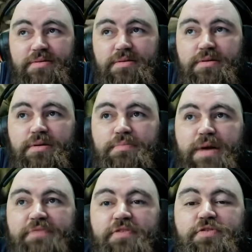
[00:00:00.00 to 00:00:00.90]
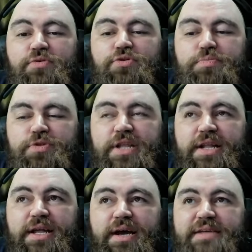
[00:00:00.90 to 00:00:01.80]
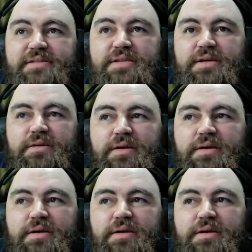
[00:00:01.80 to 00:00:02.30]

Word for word: Oh, Depois. Ah, de... vivia um urubu dentro daquela casa ali.